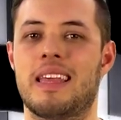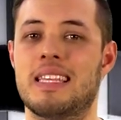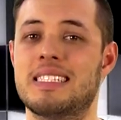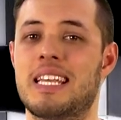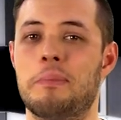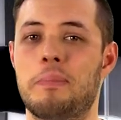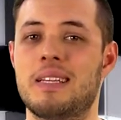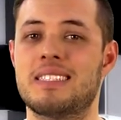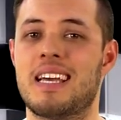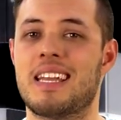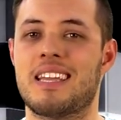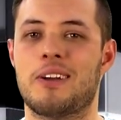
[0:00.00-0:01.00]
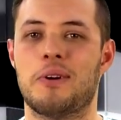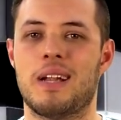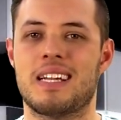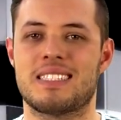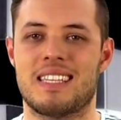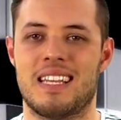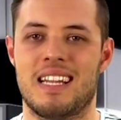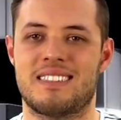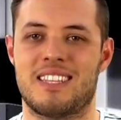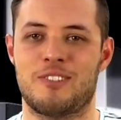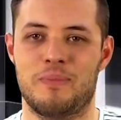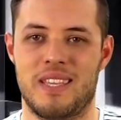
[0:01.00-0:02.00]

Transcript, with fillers: de Disney y Pixar en colarse en este top